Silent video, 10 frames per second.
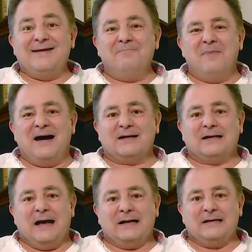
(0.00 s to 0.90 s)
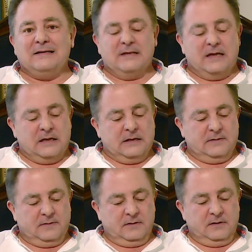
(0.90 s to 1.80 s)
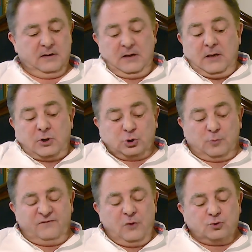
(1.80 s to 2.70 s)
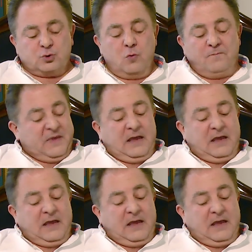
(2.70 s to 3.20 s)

Margaryna. Z obowiązku,